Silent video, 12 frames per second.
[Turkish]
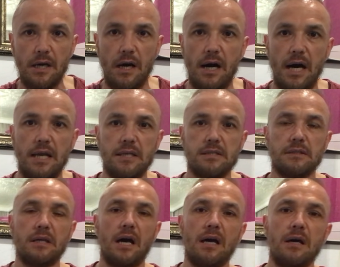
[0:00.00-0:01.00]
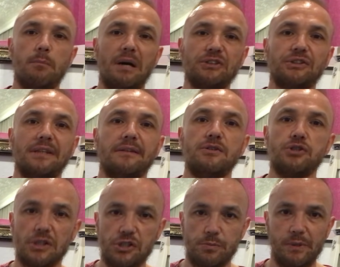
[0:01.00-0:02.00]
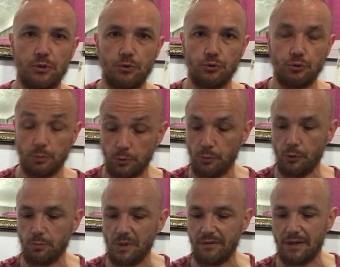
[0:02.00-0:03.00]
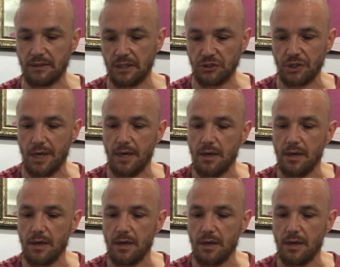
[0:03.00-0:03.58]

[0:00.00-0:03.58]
hali hazırda başlattığı çalışmayı yürütüyor. Bu büyük bir avantaj.